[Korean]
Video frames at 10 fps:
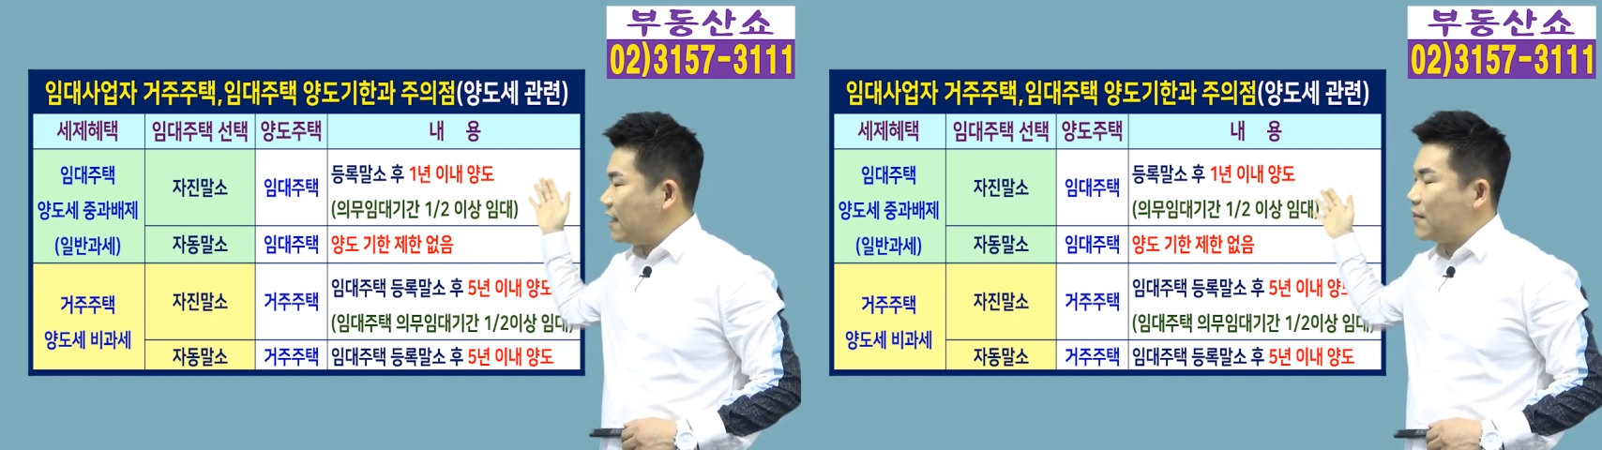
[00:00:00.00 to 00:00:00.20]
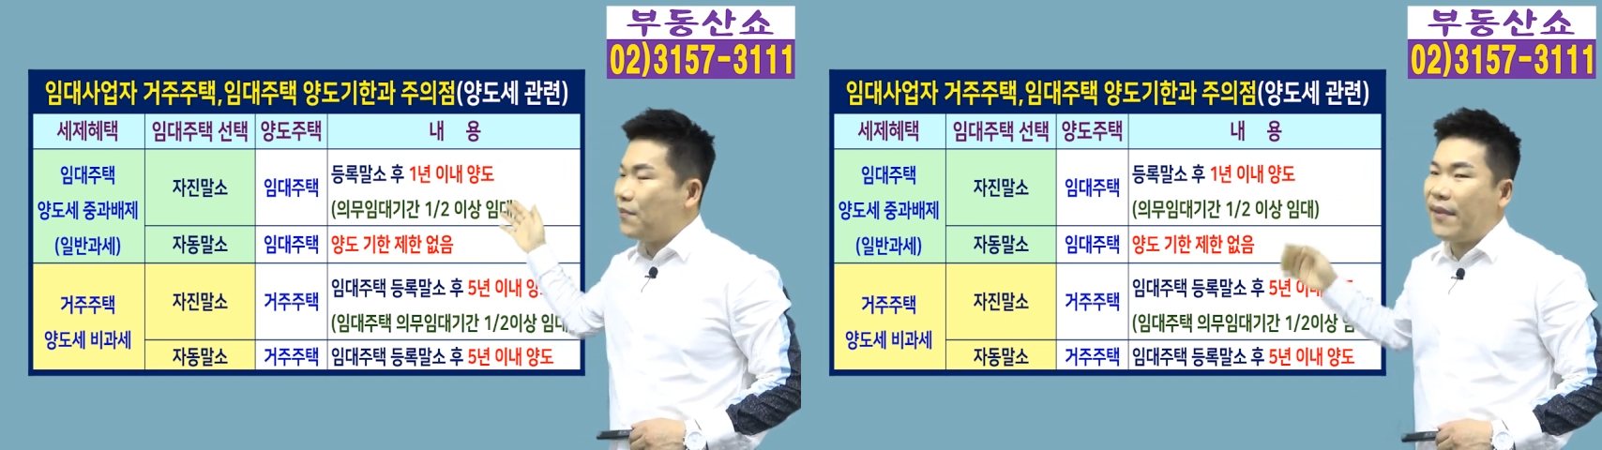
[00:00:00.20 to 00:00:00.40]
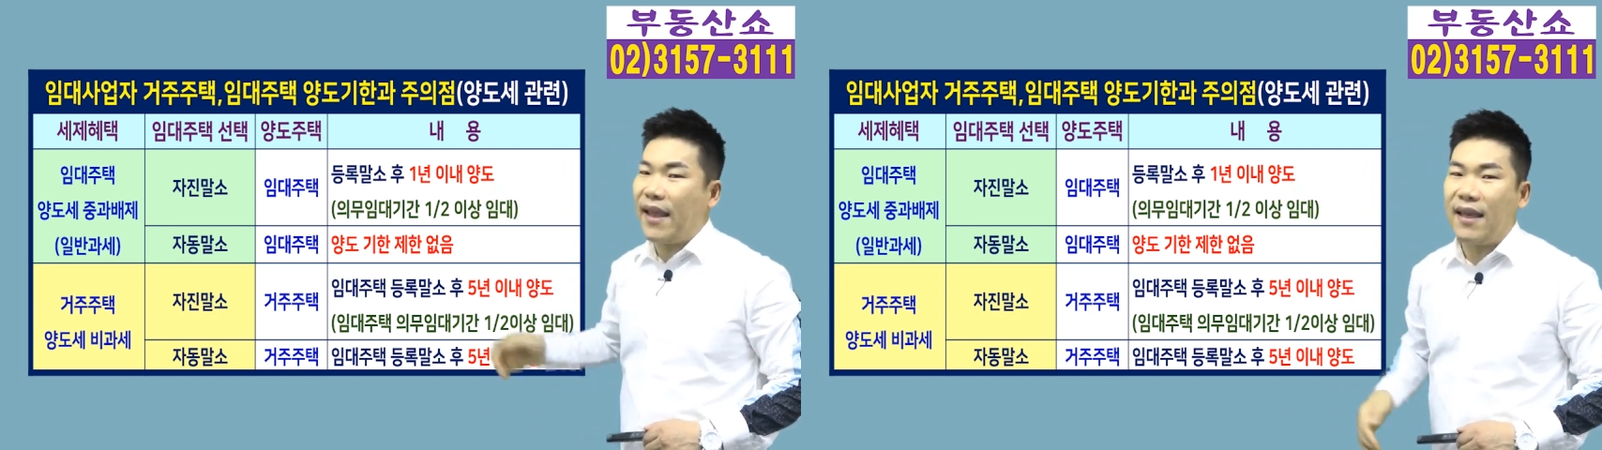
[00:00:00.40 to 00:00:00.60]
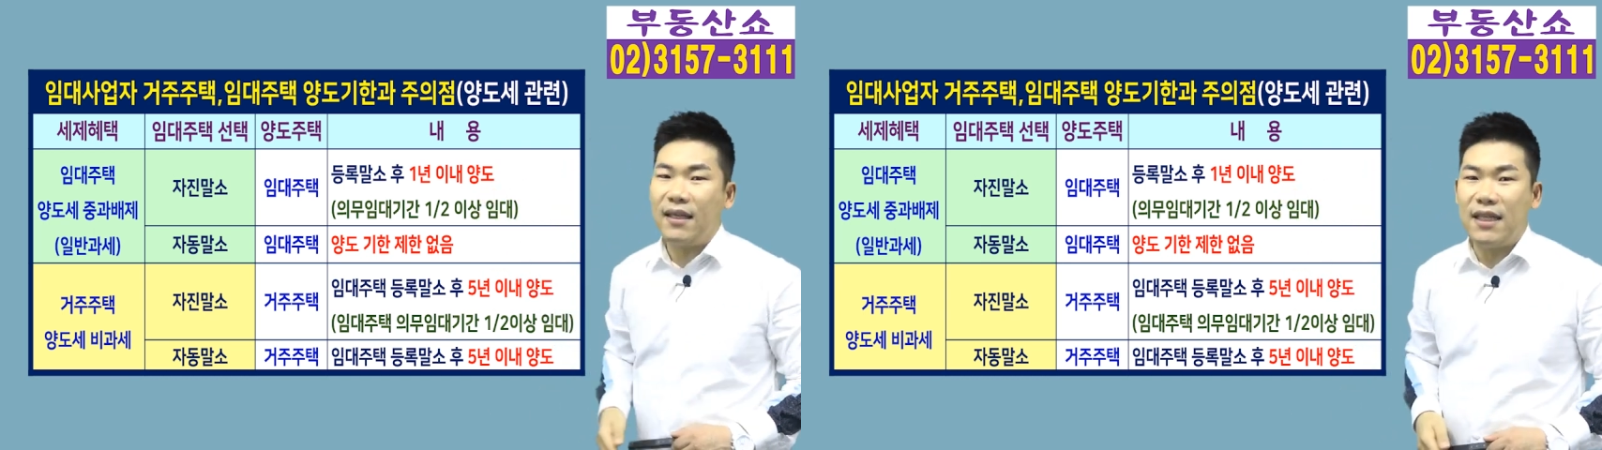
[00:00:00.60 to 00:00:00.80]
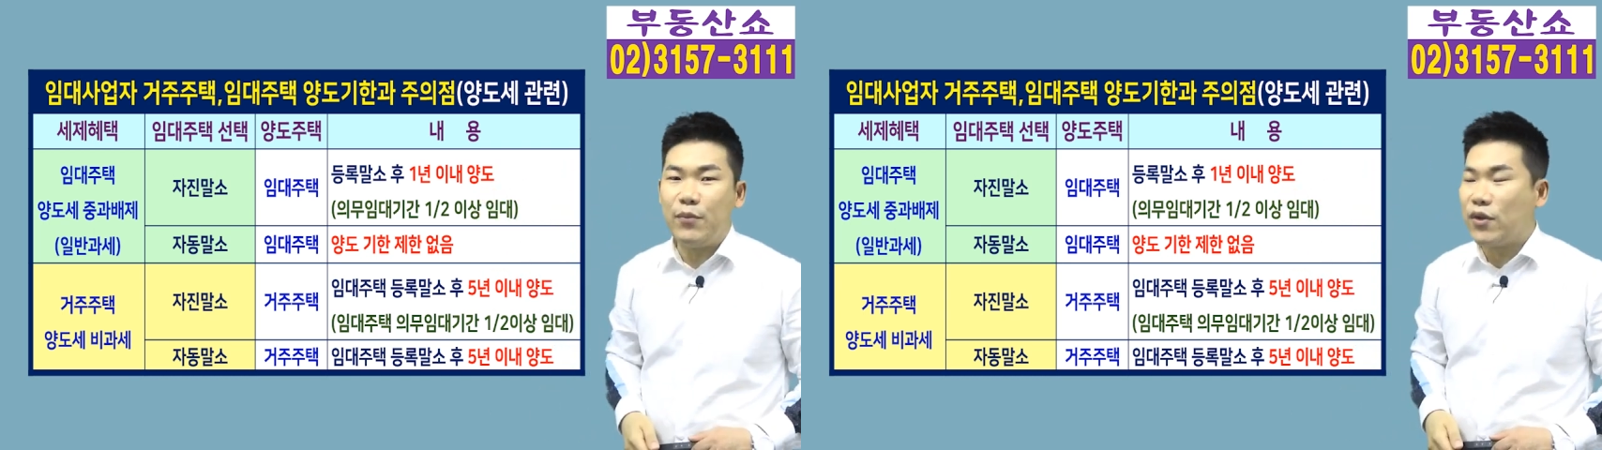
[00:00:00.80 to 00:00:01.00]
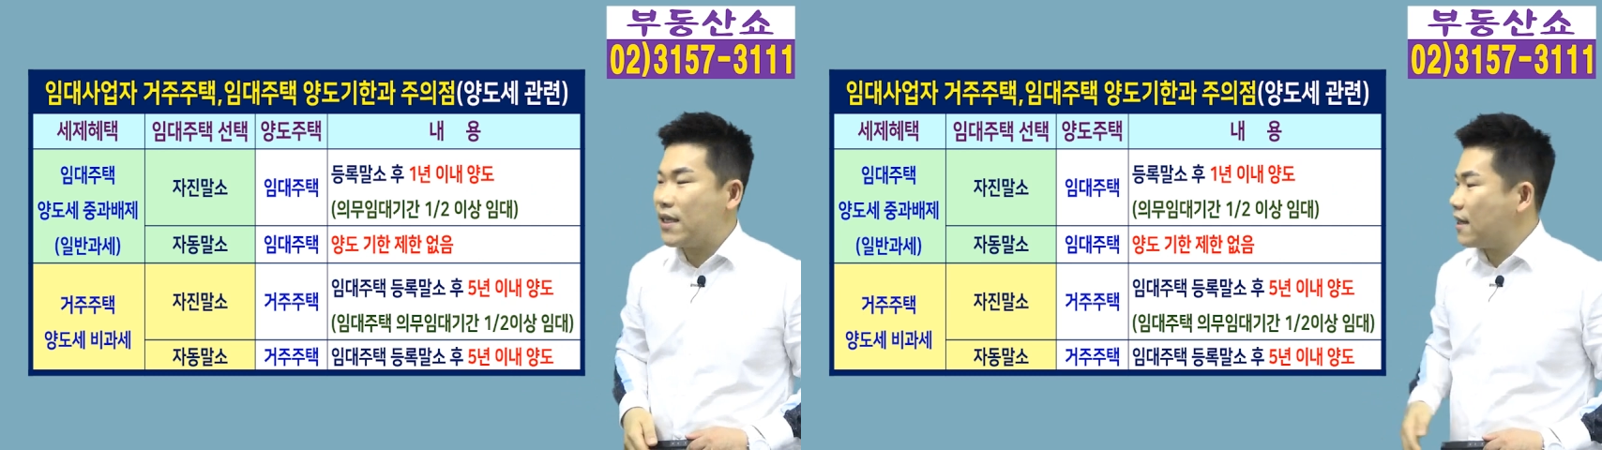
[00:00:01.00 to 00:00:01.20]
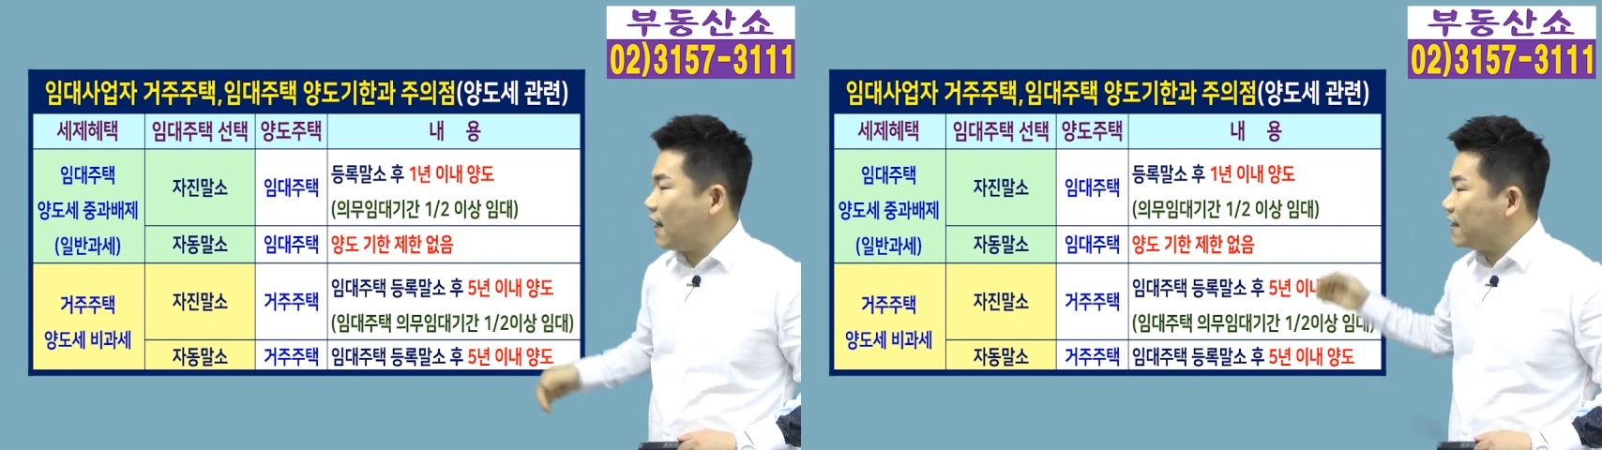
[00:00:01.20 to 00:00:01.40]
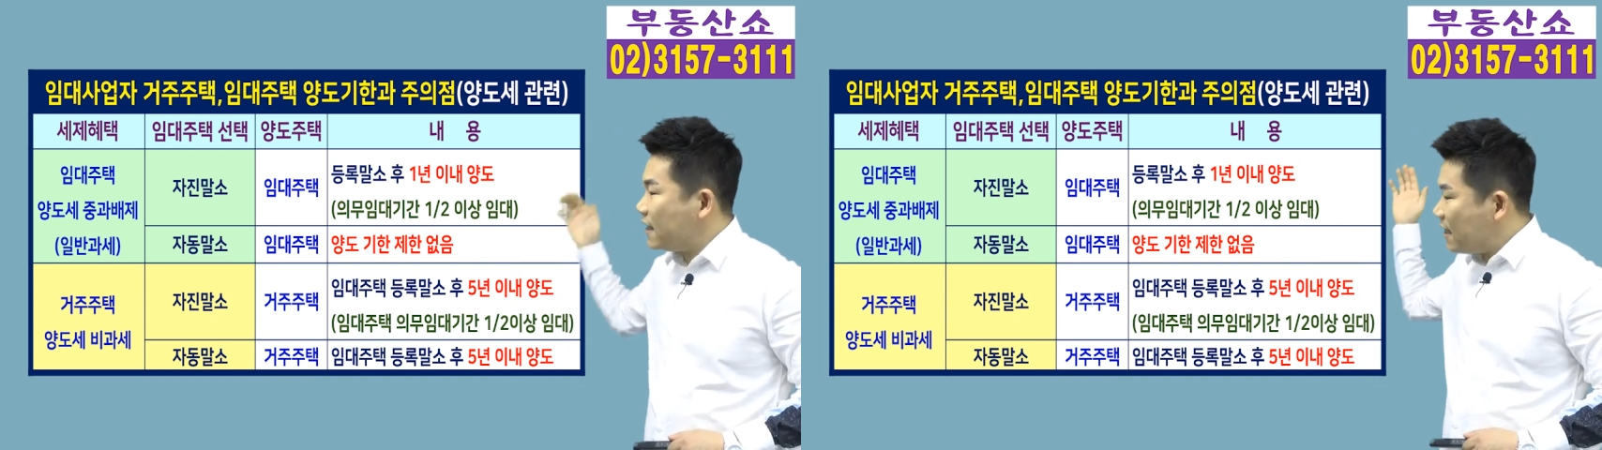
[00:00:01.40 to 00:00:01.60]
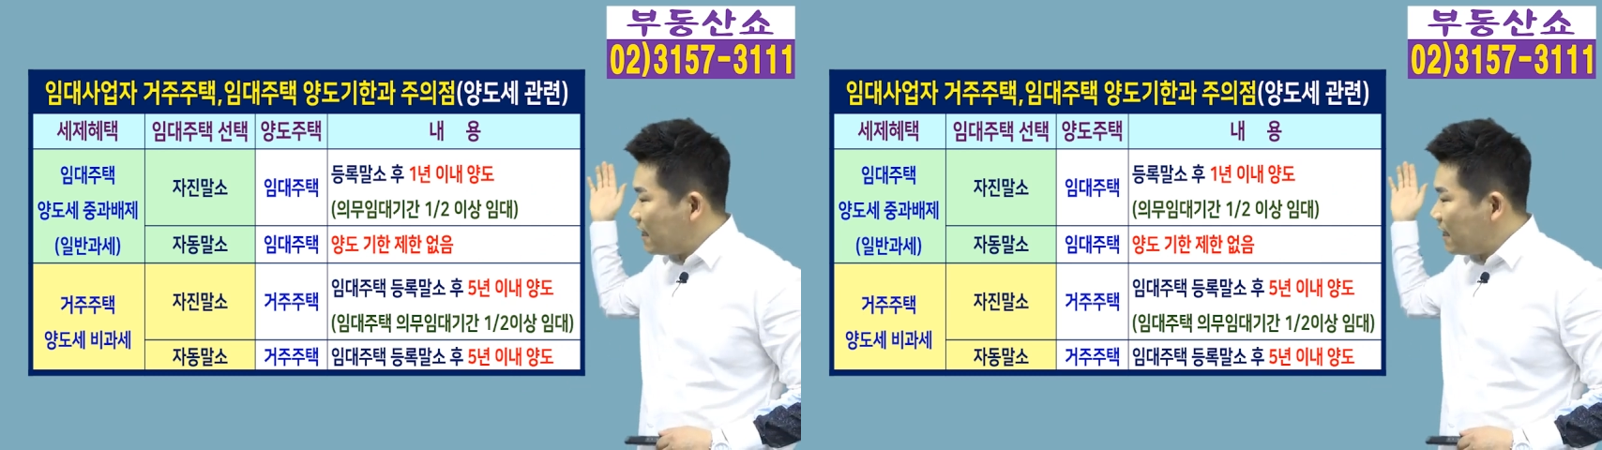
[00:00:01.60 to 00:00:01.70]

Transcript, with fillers: 임대 의무 기간